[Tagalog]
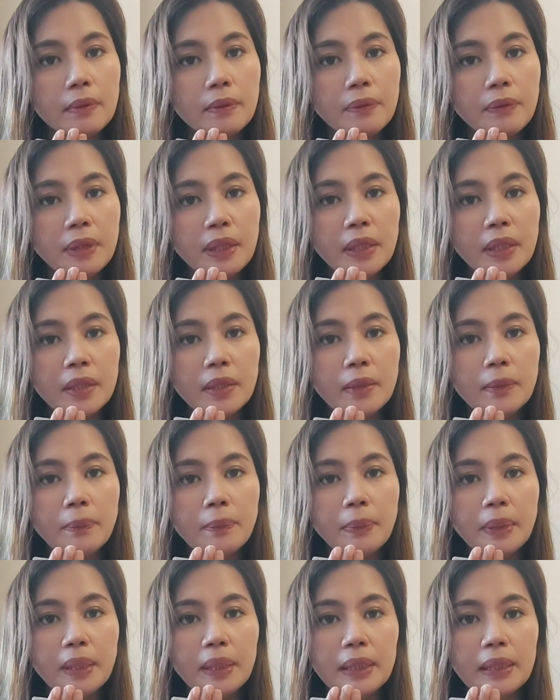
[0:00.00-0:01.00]

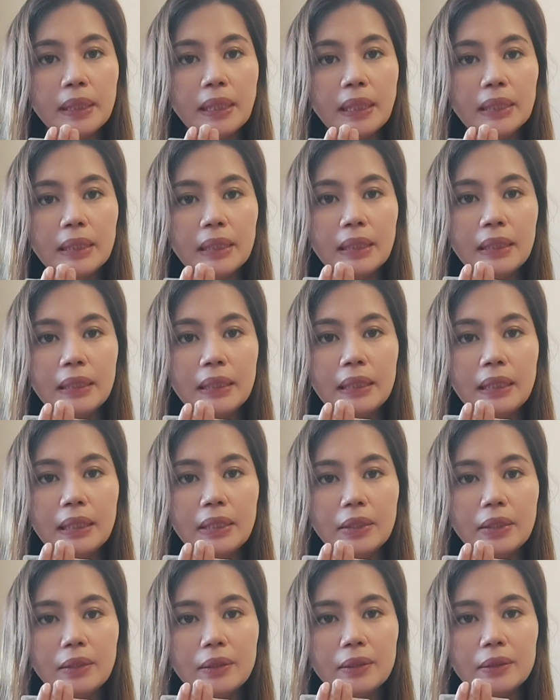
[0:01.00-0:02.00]
fingerprint natin
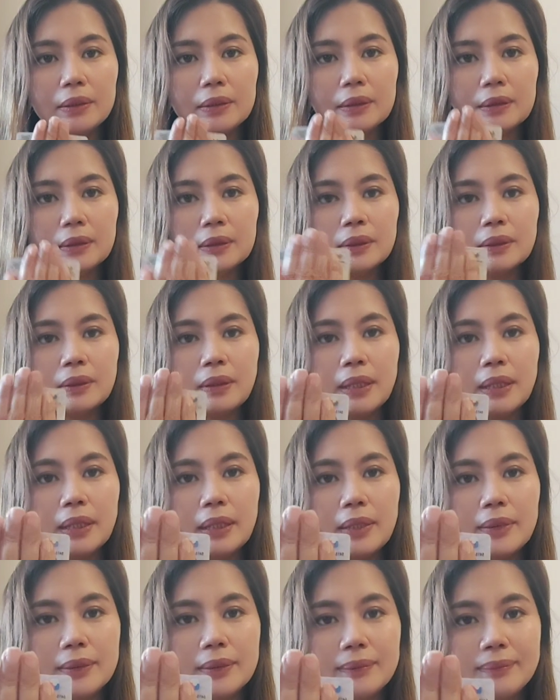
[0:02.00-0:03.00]
dito. So,
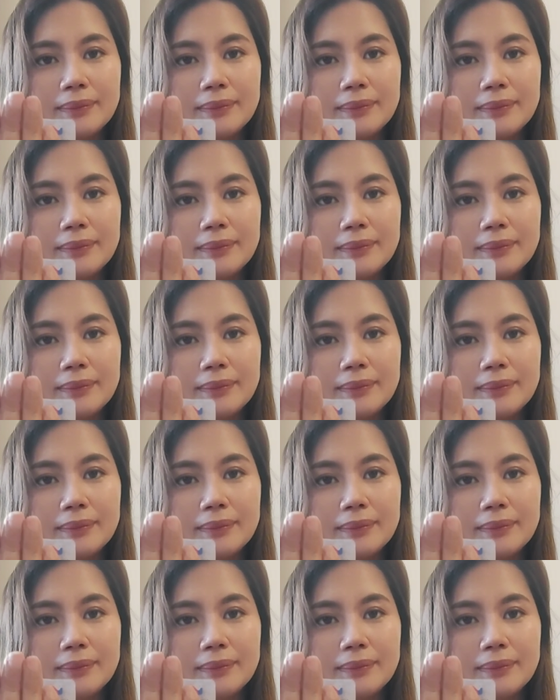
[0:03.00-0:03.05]
ayan.